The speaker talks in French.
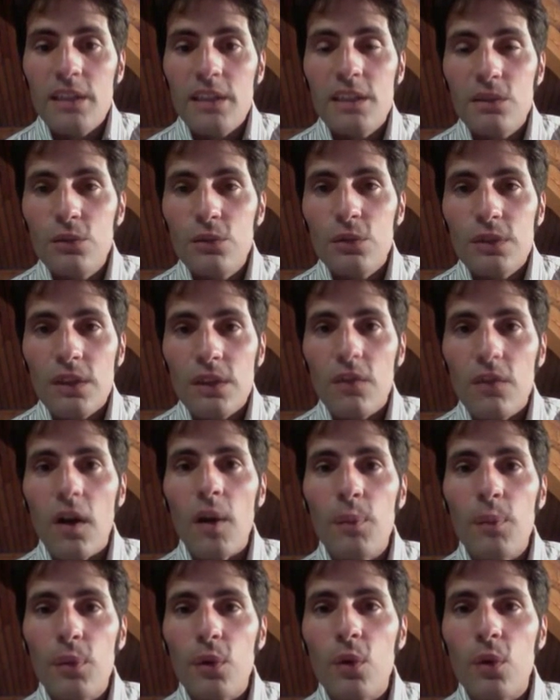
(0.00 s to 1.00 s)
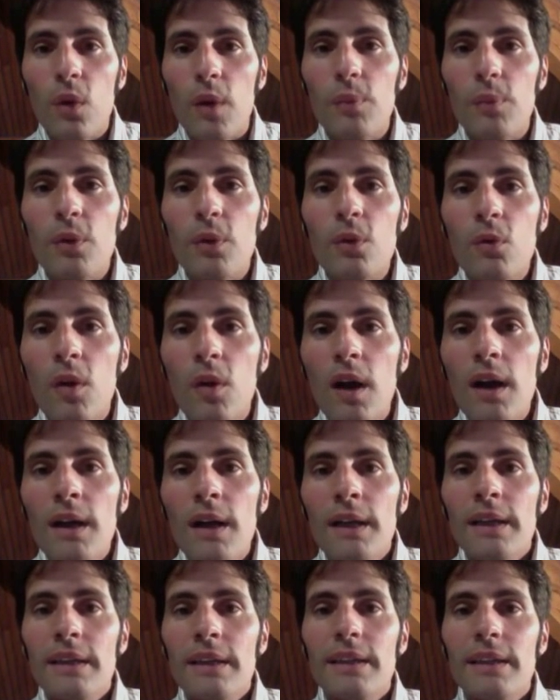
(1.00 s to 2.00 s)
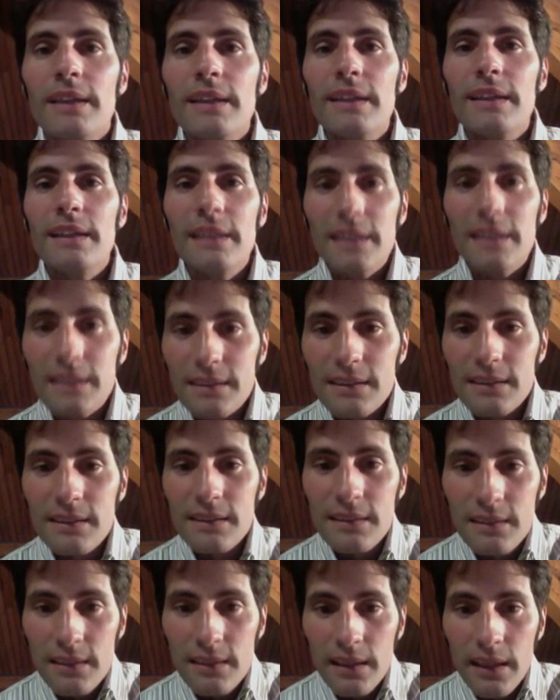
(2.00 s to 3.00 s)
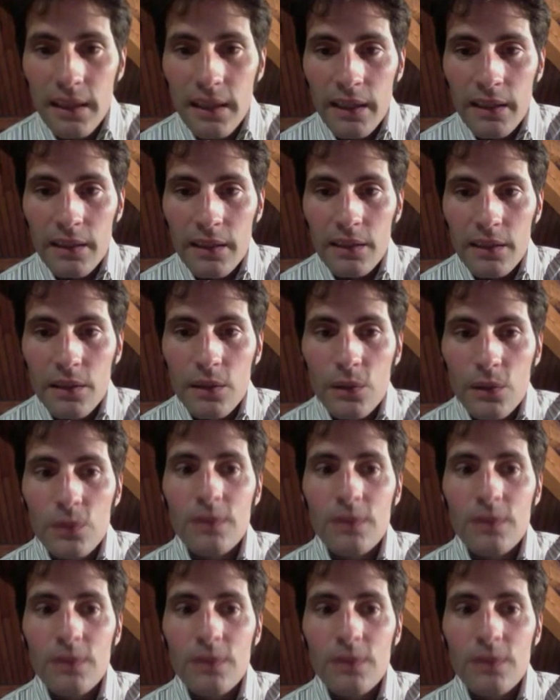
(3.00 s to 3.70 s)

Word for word: J'ai voulu savoir pourquoi. Pourquoi il existait